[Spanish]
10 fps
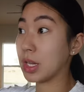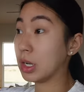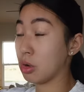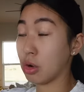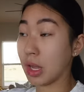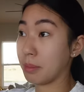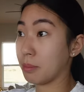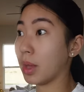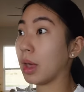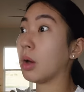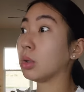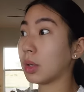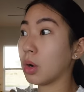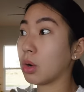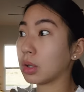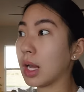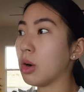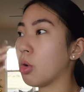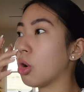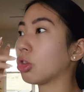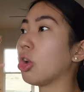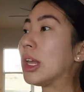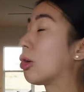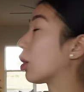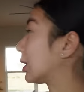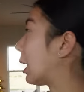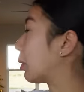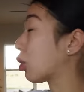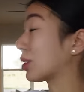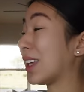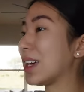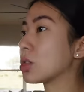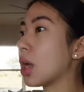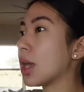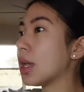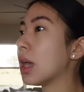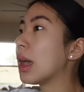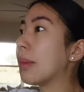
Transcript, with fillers: Y lo que pueda otra vez cortar, lo corto y corté eso ahí,